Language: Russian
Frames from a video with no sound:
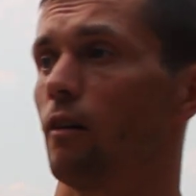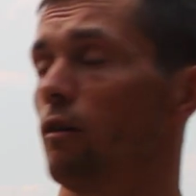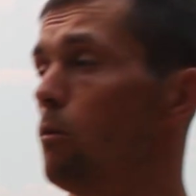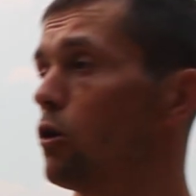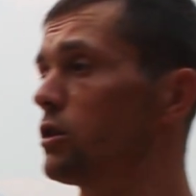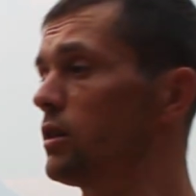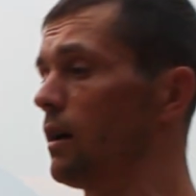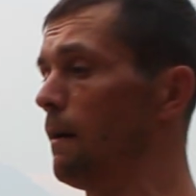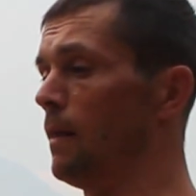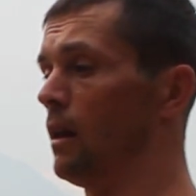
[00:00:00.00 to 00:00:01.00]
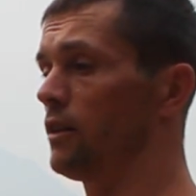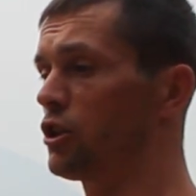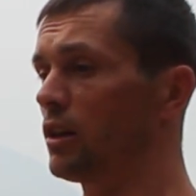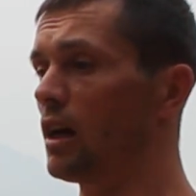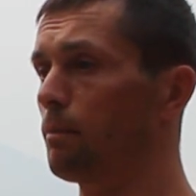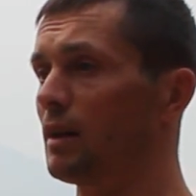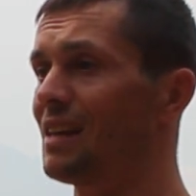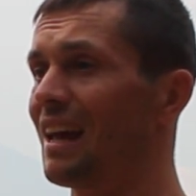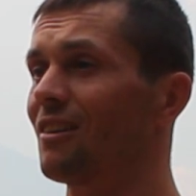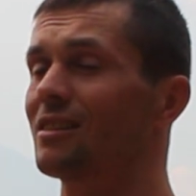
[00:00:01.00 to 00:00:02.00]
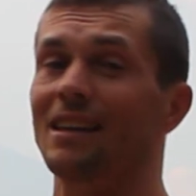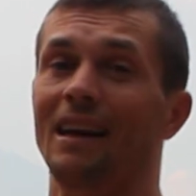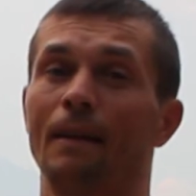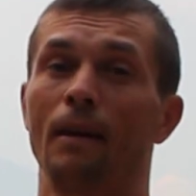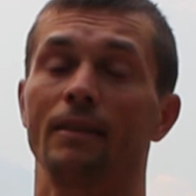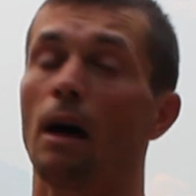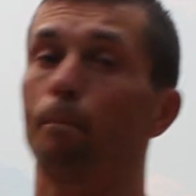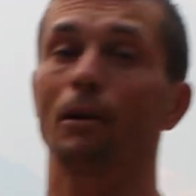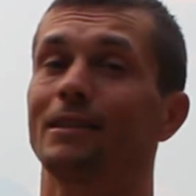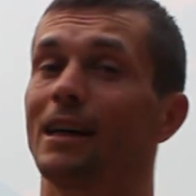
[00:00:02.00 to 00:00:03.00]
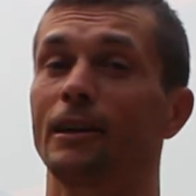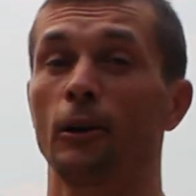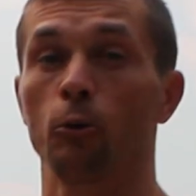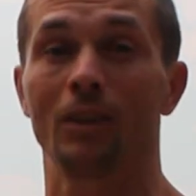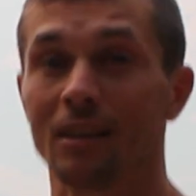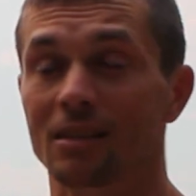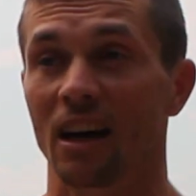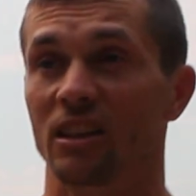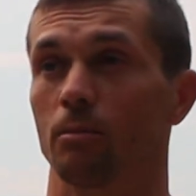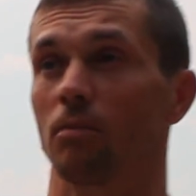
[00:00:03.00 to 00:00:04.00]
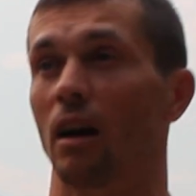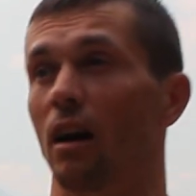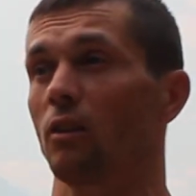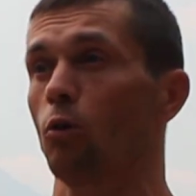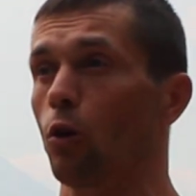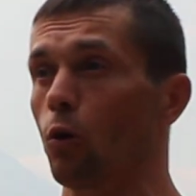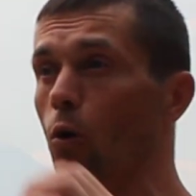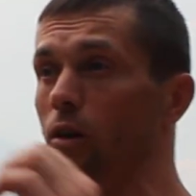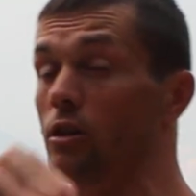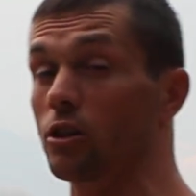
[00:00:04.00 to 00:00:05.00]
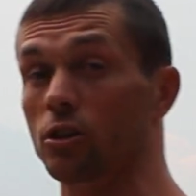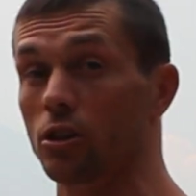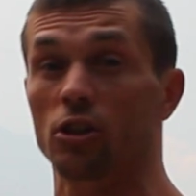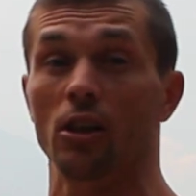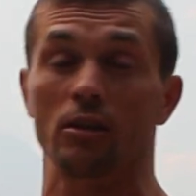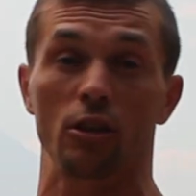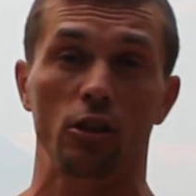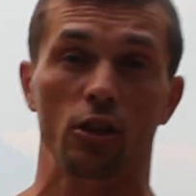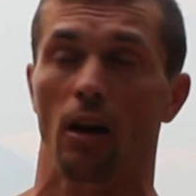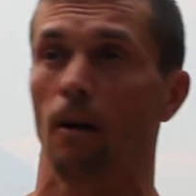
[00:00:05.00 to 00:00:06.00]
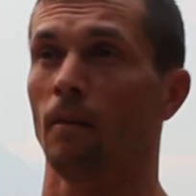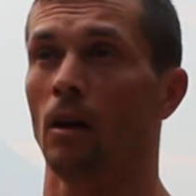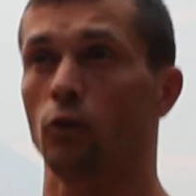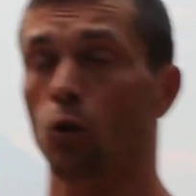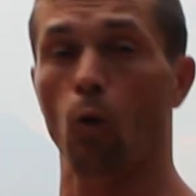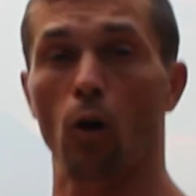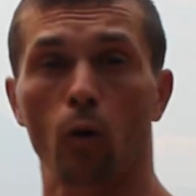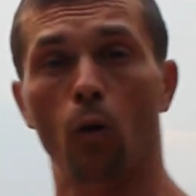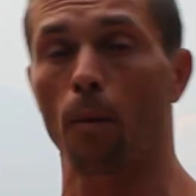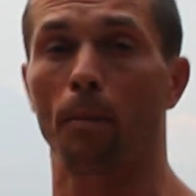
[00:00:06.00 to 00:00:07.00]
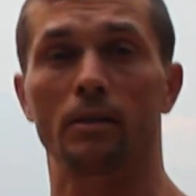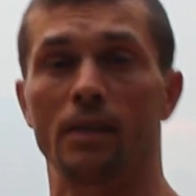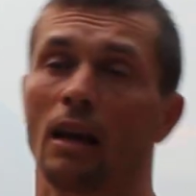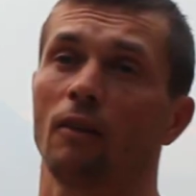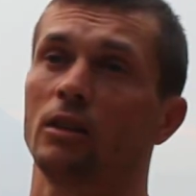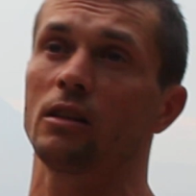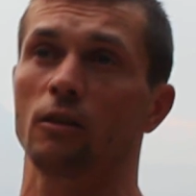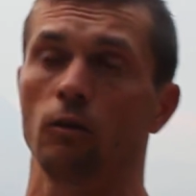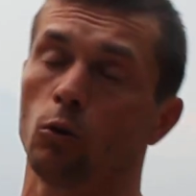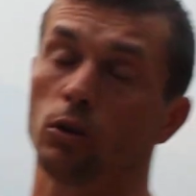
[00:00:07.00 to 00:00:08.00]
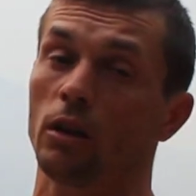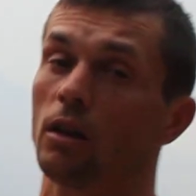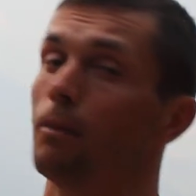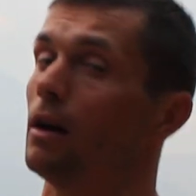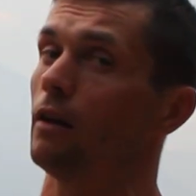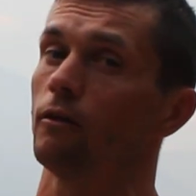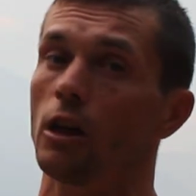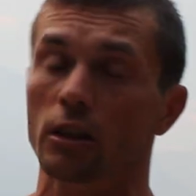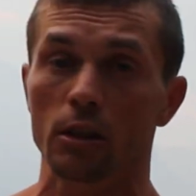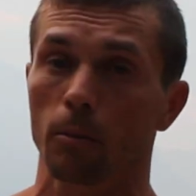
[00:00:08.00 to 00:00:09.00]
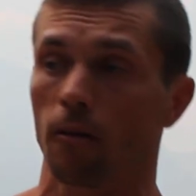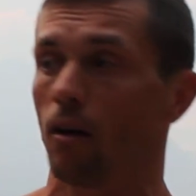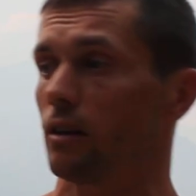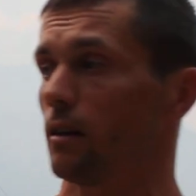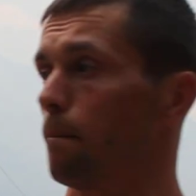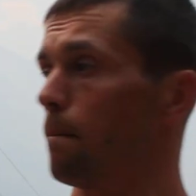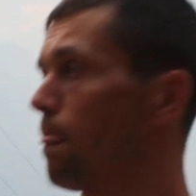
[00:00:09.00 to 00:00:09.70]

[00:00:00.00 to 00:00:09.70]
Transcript: Вы можете начинать подтягиваться на полторы руки, скажем так. Одной рукой держитесь частично, другой рукой подтягиваетесь внутренним или внешним хватом.